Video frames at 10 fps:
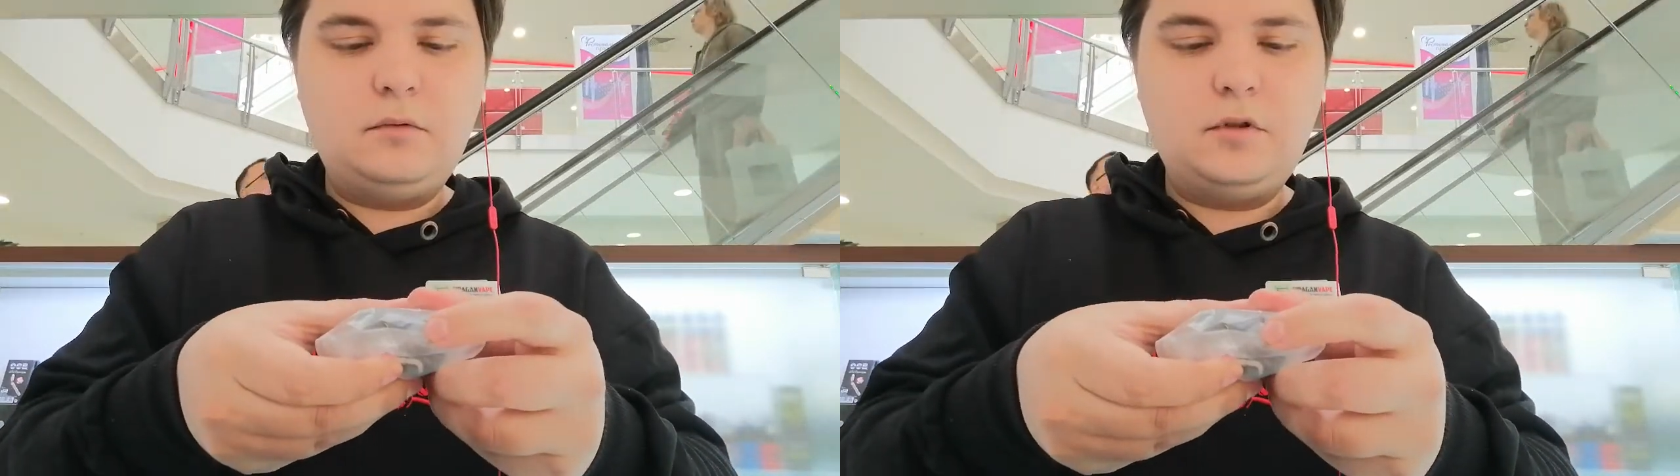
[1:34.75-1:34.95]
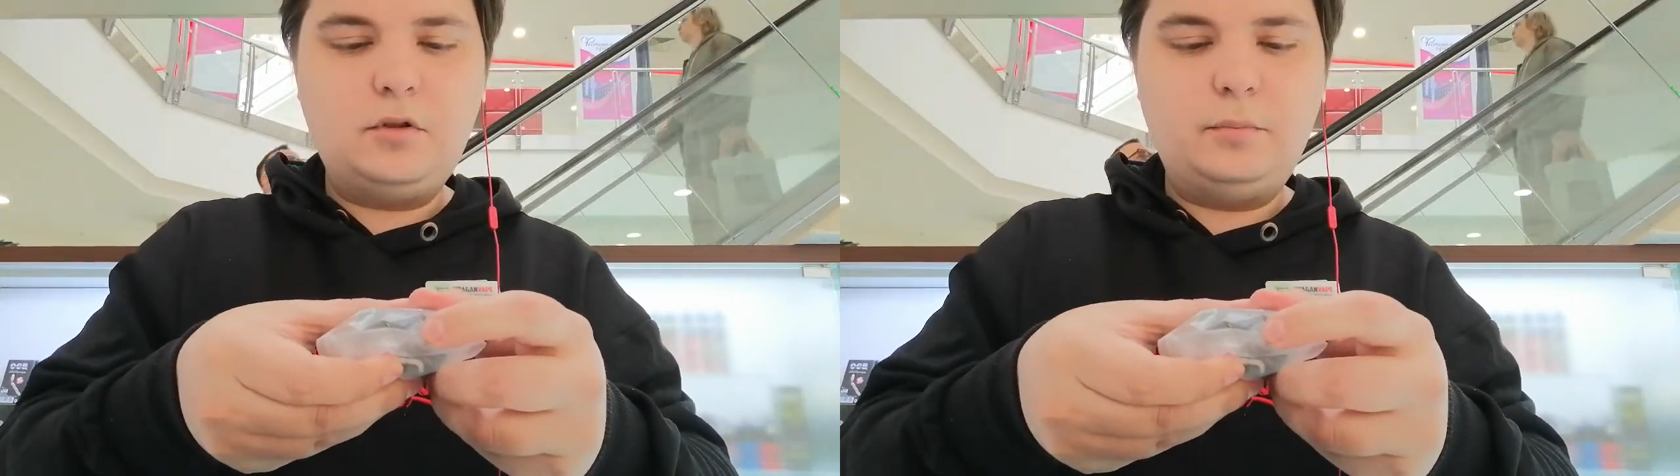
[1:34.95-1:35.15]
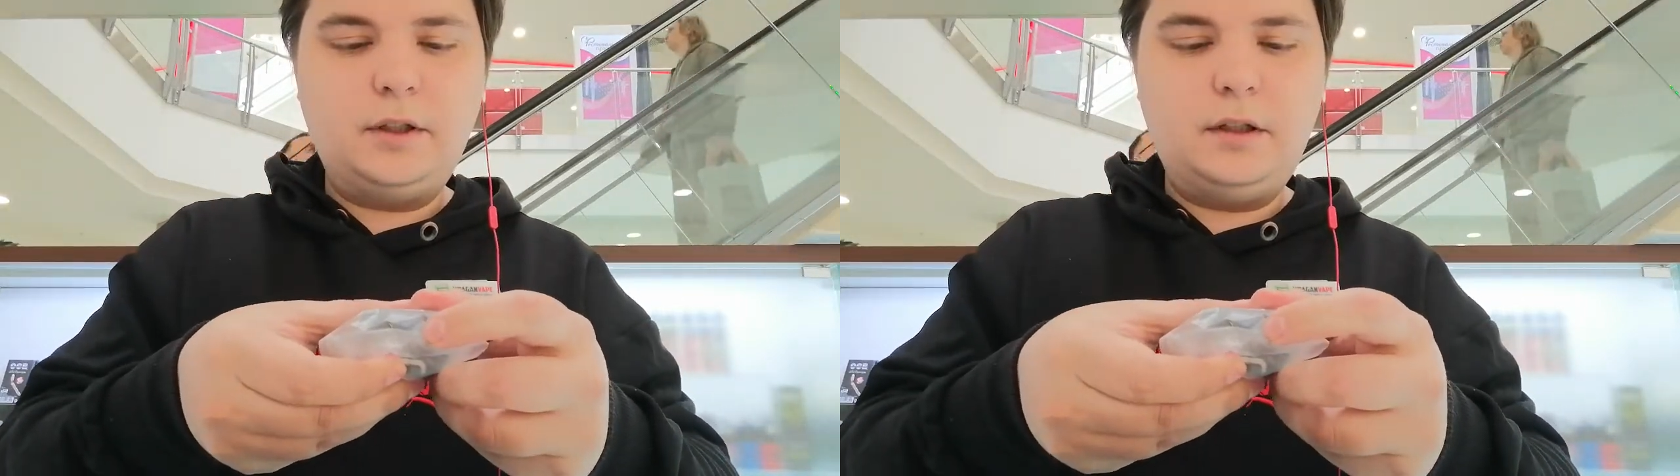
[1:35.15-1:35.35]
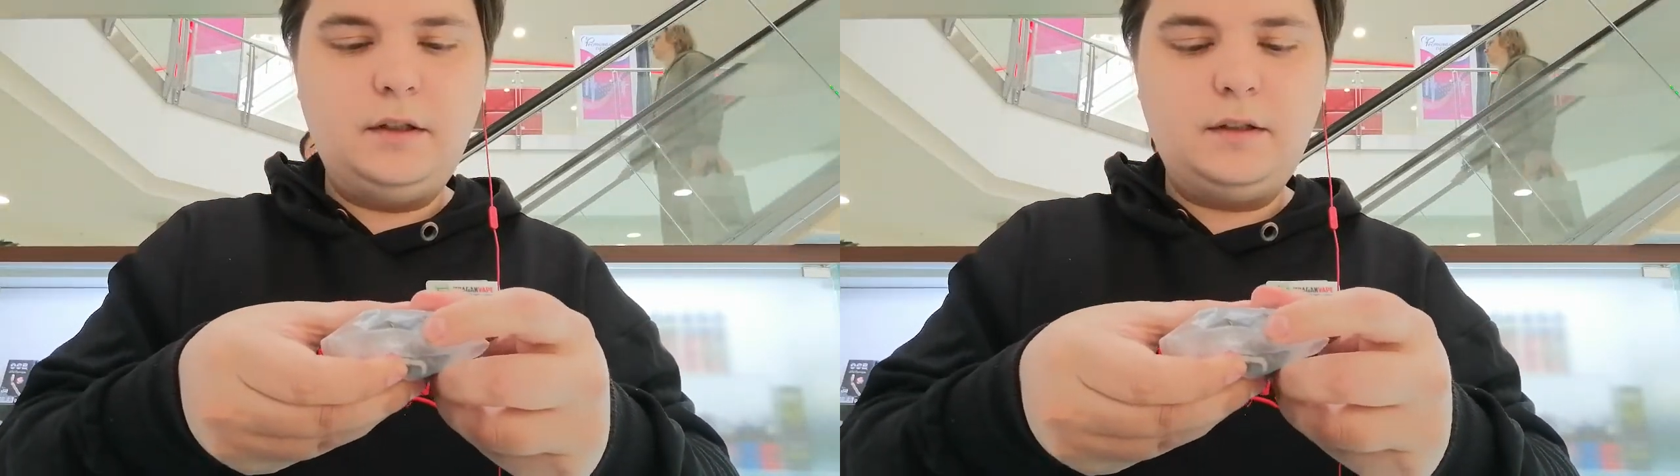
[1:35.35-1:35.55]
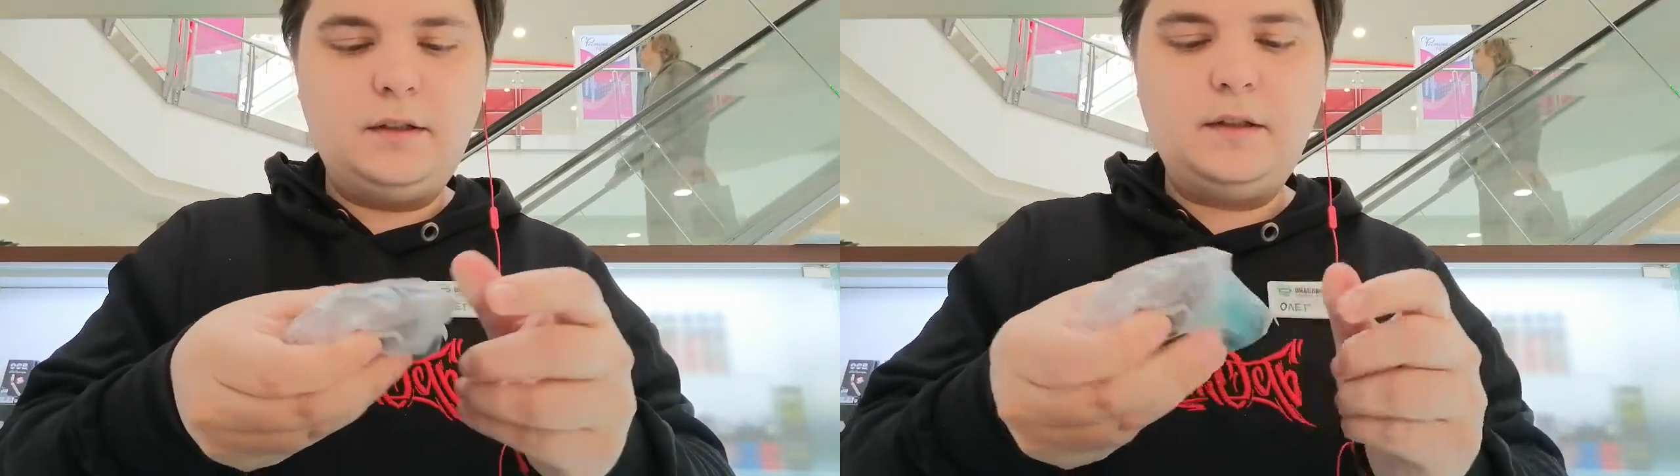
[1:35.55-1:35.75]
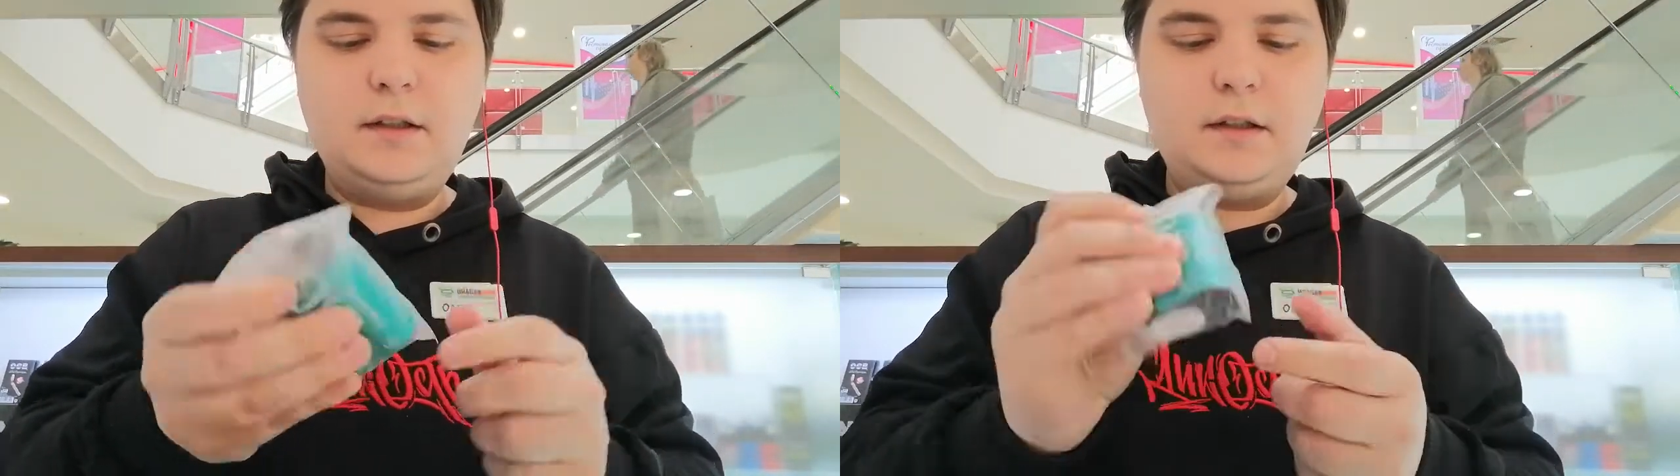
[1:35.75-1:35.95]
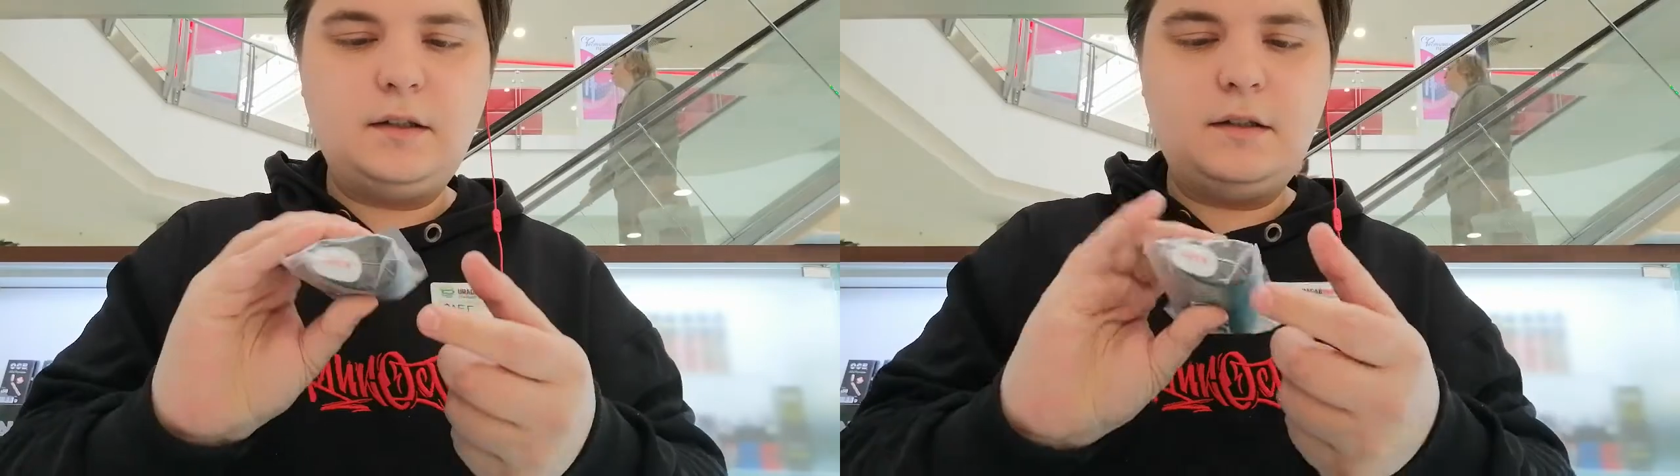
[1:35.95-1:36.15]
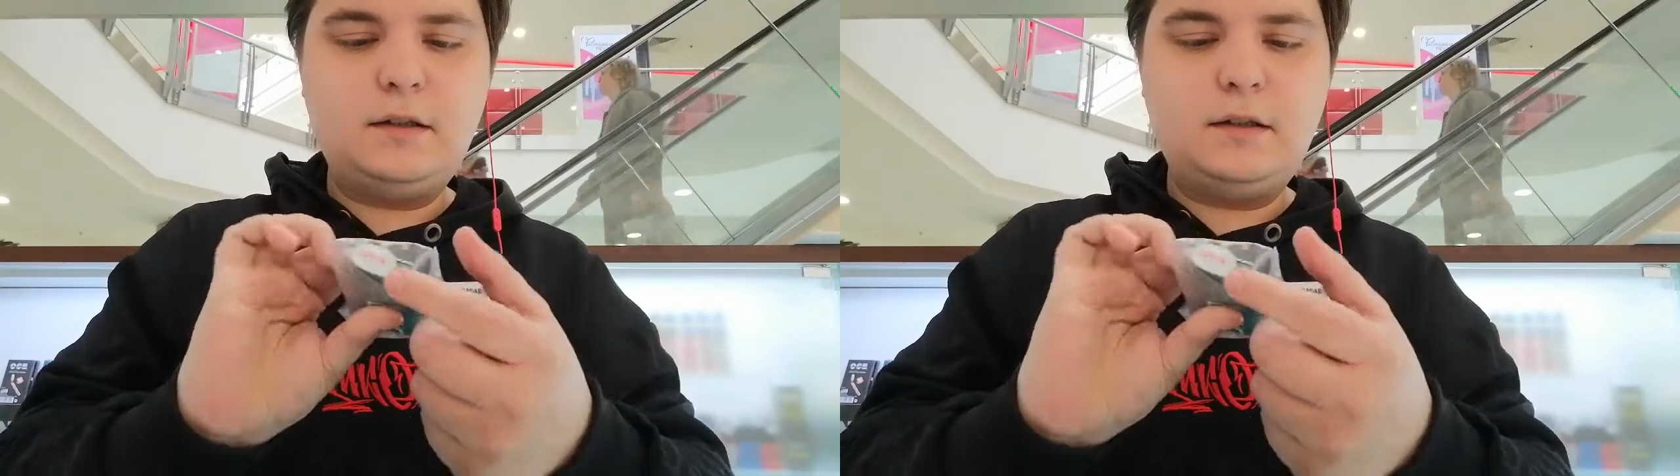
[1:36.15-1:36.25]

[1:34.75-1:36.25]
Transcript: то есть уплотнитель здесь,